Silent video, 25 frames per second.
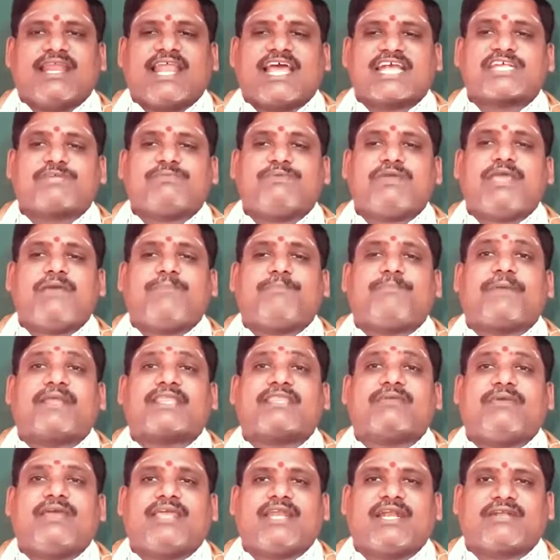
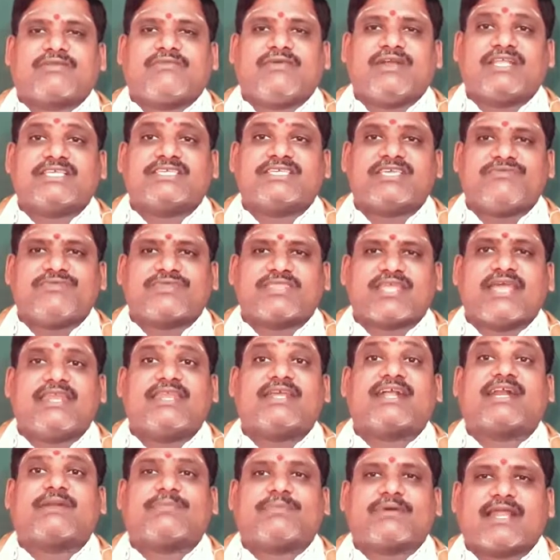లక్ష్మీప్రదమైనటువంటి
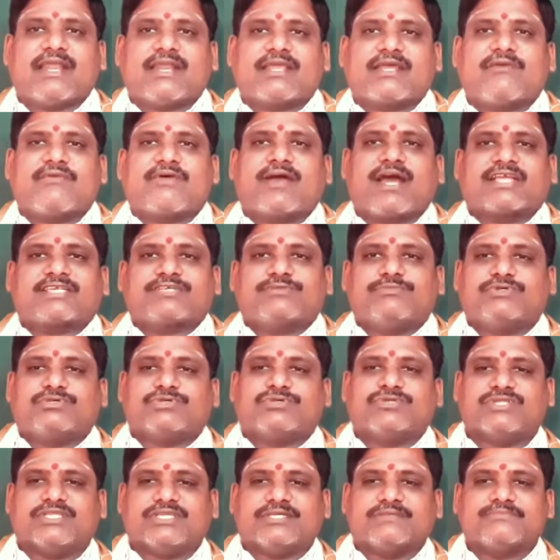జీవితాన్ని గడపడానికి అవకాశం
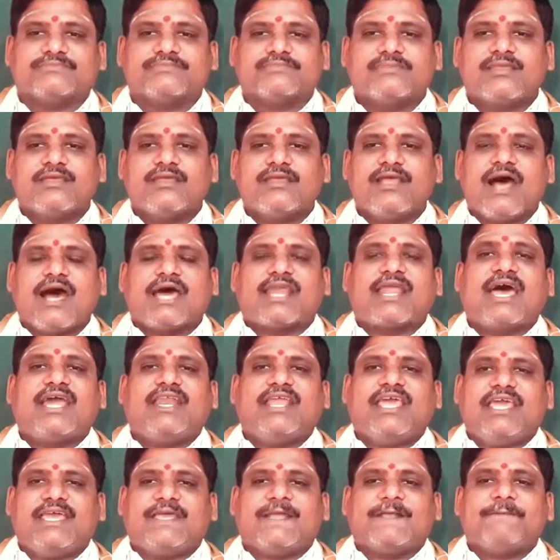ఉంటుంది
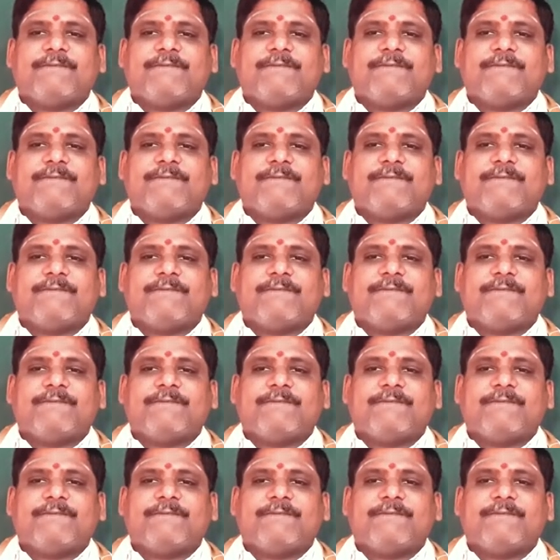అలానే